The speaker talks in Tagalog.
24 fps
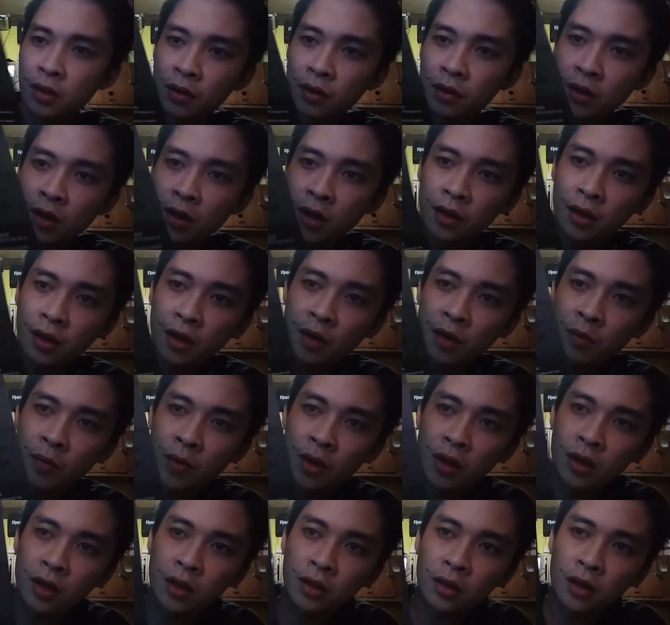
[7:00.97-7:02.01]
Then, ayan.
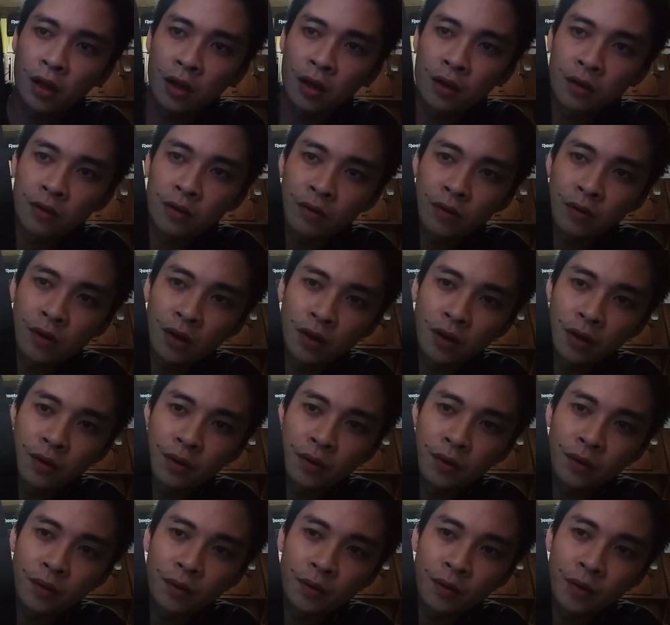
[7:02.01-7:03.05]
Makikita nyo. Ayan.
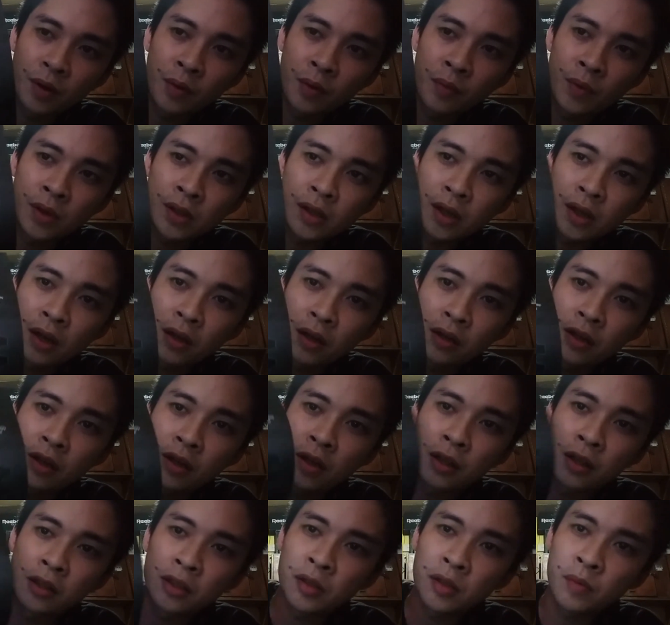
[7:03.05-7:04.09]
Babasahin. Hindi
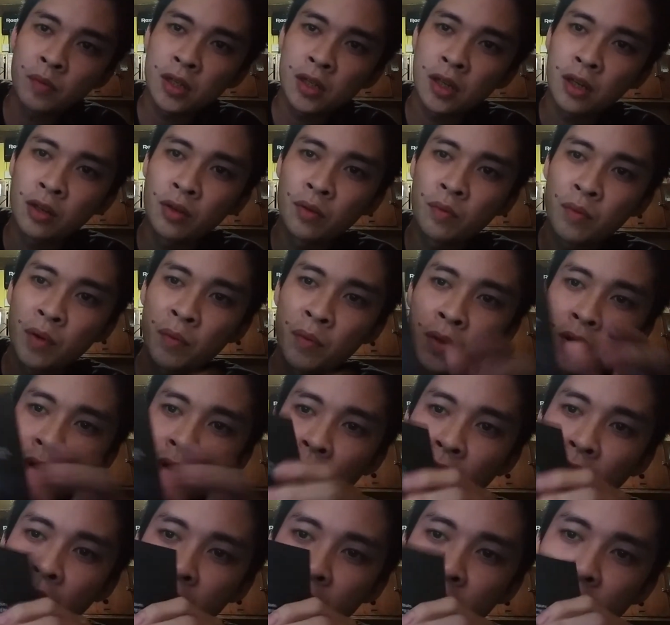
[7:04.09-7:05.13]
natin siya masyadong
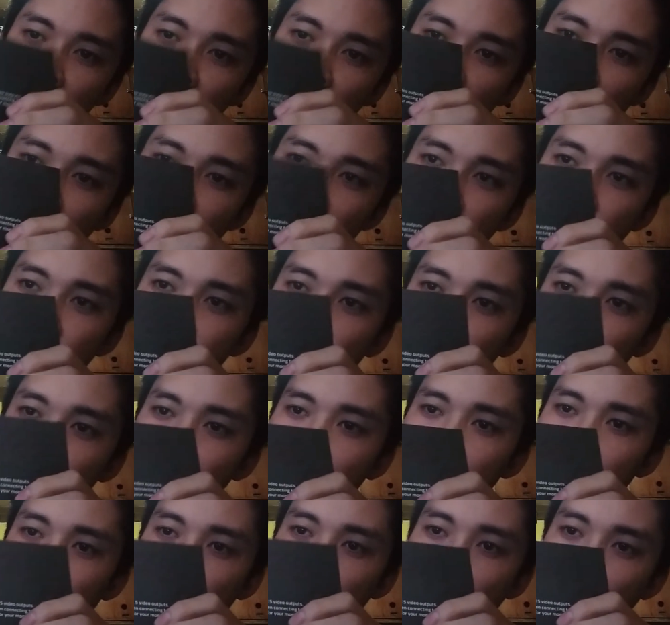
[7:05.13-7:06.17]
babasahin kasi
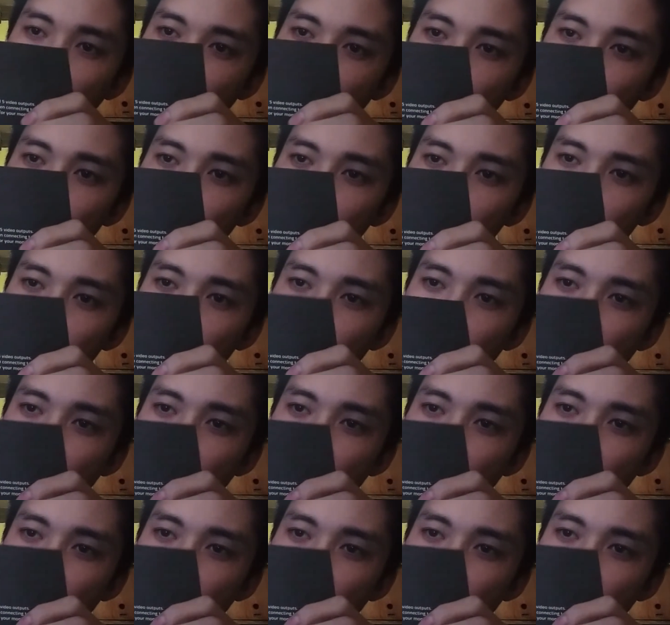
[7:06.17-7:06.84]
uh, medyo